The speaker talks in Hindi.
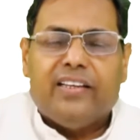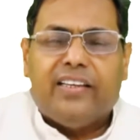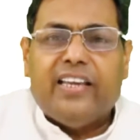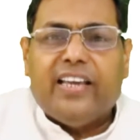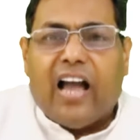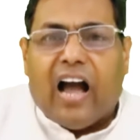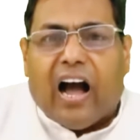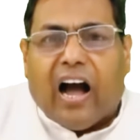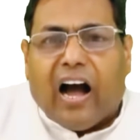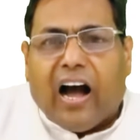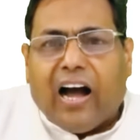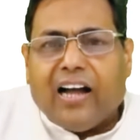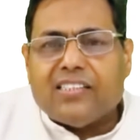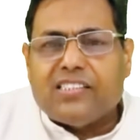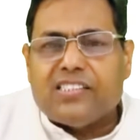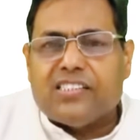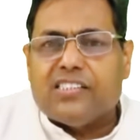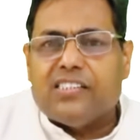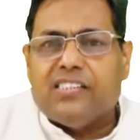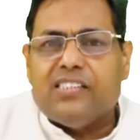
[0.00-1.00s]
कि
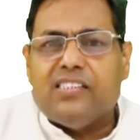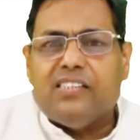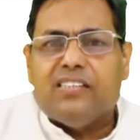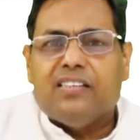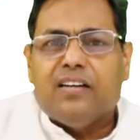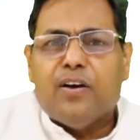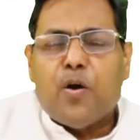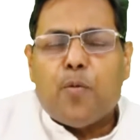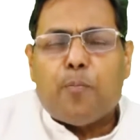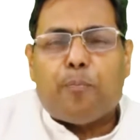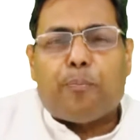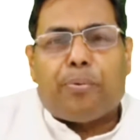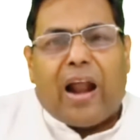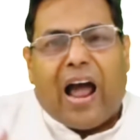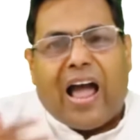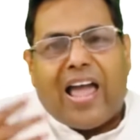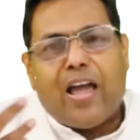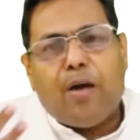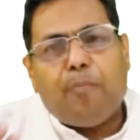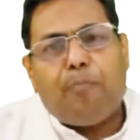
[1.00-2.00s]
आज
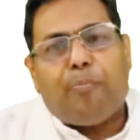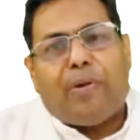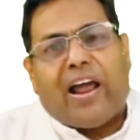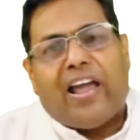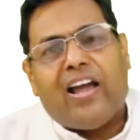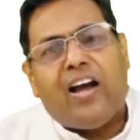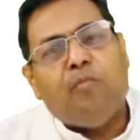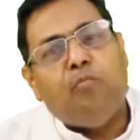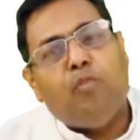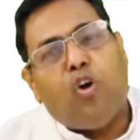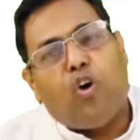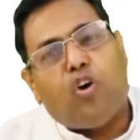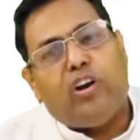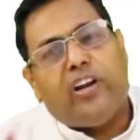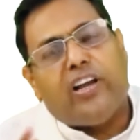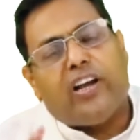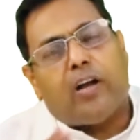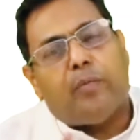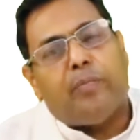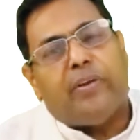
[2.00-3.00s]
प्राय प्राय हम लोगों
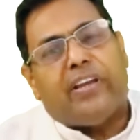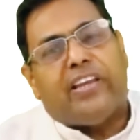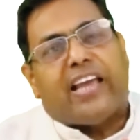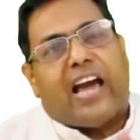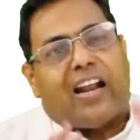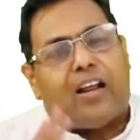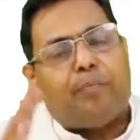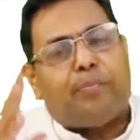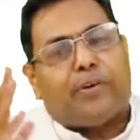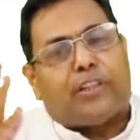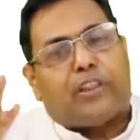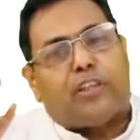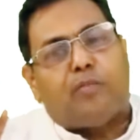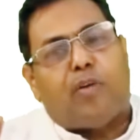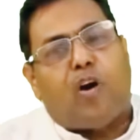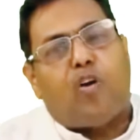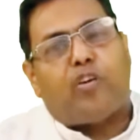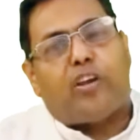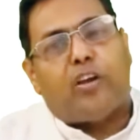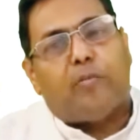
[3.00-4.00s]
ने कभी ग्यारह
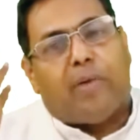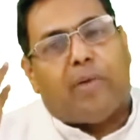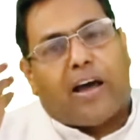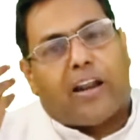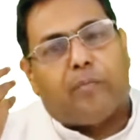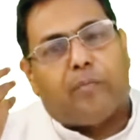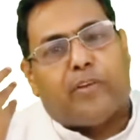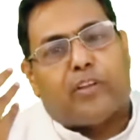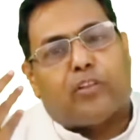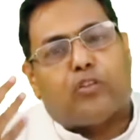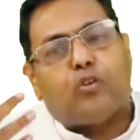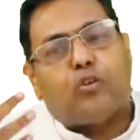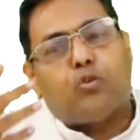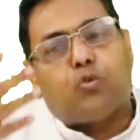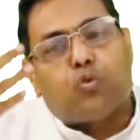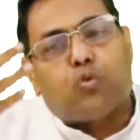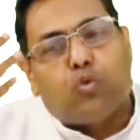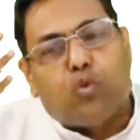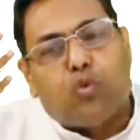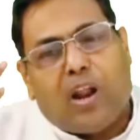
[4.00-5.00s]
प्रतिमाओं के बारे में तो
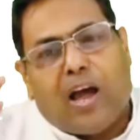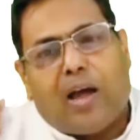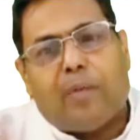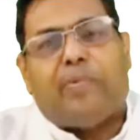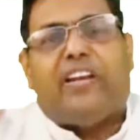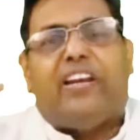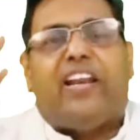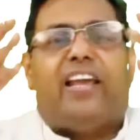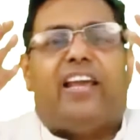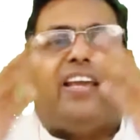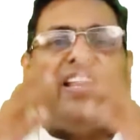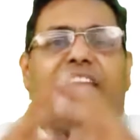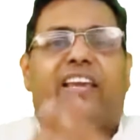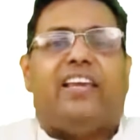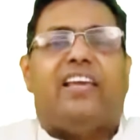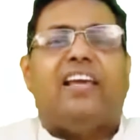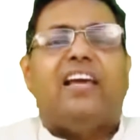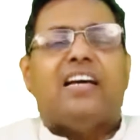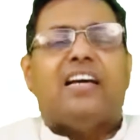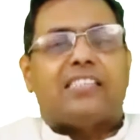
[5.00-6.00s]
सुना भी
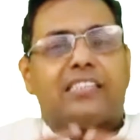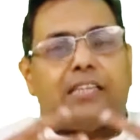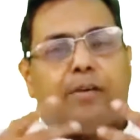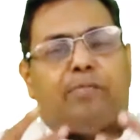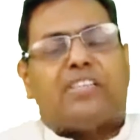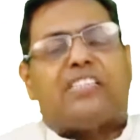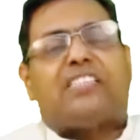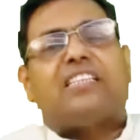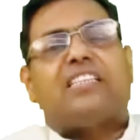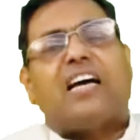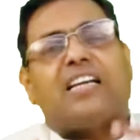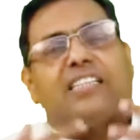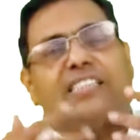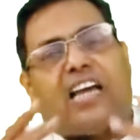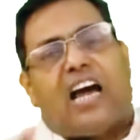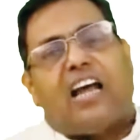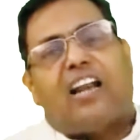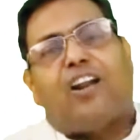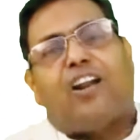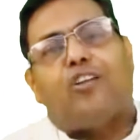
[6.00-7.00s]
नहीं समझना
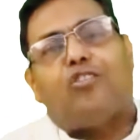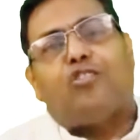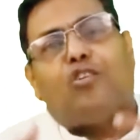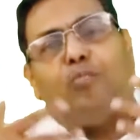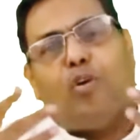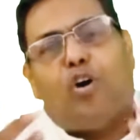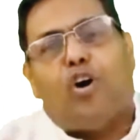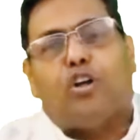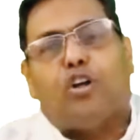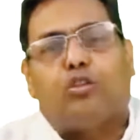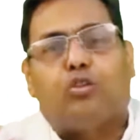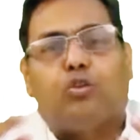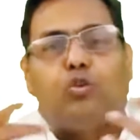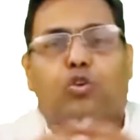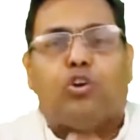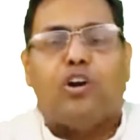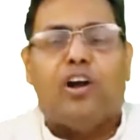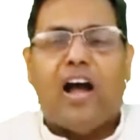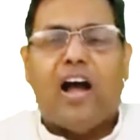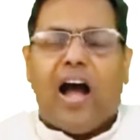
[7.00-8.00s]
जानना तो बहुत
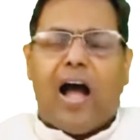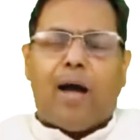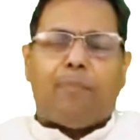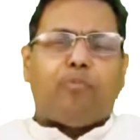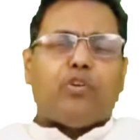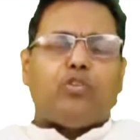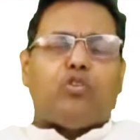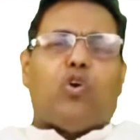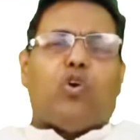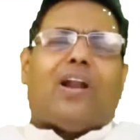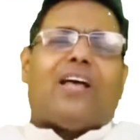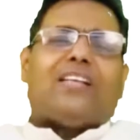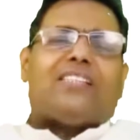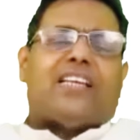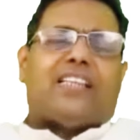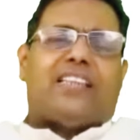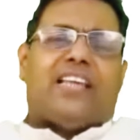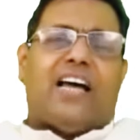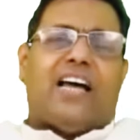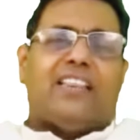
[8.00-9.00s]
दूर आपको थोड़ा
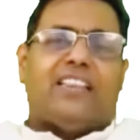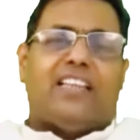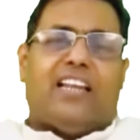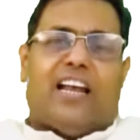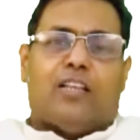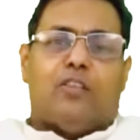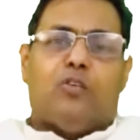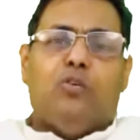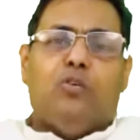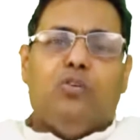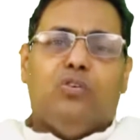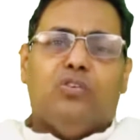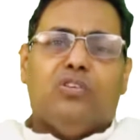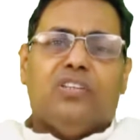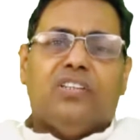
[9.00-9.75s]
सा ध्यान दिला दूं